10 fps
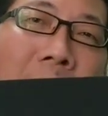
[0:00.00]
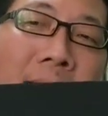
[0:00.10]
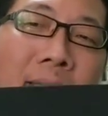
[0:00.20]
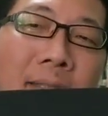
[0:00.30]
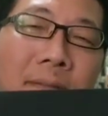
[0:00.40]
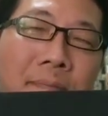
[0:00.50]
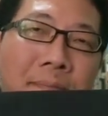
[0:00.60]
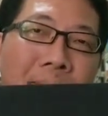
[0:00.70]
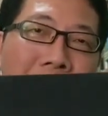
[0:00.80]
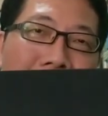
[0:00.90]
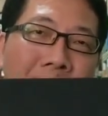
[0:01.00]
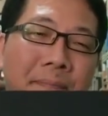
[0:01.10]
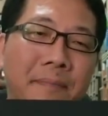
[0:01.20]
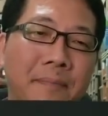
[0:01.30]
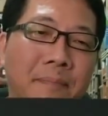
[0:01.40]
排垫，
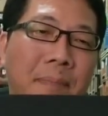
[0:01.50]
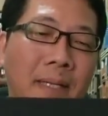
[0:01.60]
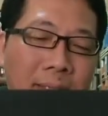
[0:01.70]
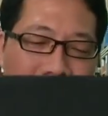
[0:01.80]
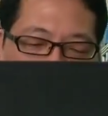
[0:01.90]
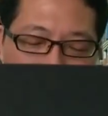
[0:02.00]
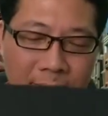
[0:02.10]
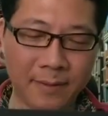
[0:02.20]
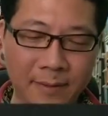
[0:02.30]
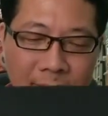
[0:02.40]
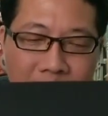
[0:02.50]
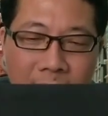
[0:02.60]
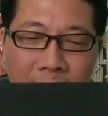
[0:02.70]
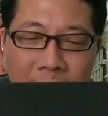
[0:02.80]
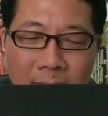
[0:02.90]
排垫。
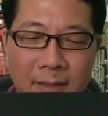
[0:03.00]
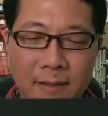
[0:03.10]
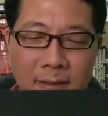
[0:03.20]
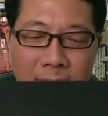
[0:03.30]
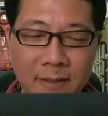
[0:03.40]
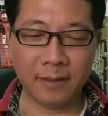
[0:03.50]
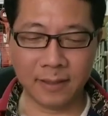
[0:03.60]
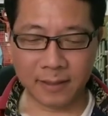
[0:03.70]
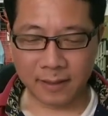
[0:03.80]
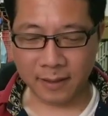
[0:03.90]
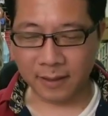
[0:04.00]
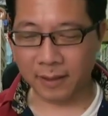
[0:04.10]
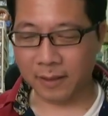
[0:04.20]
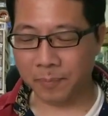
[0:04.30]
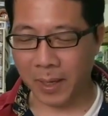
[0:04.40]
啊，这
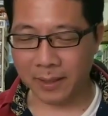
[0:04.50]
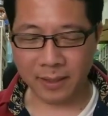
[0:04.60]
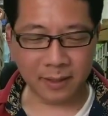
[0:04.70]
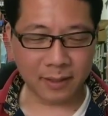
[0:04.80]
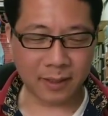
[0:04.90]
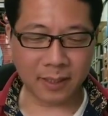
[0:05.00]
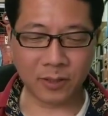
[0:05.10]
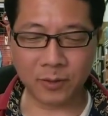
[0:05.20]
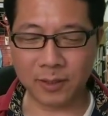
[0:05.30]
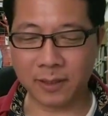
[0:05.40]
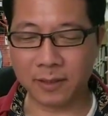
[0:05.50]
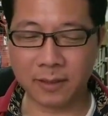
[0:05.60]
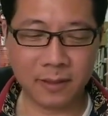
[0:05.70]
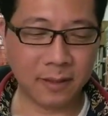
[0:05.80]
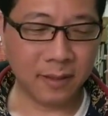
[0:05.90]
个排垫的尺寸呢，